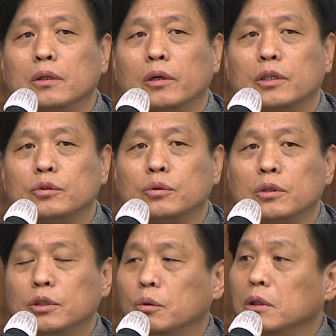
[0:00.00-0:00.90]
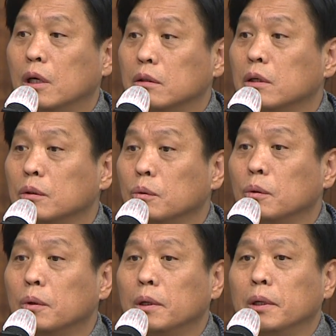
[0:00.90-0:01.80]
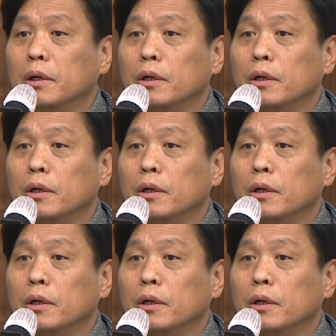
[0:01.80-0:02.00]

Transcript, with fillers: 네트워크를 이용한다 하더라도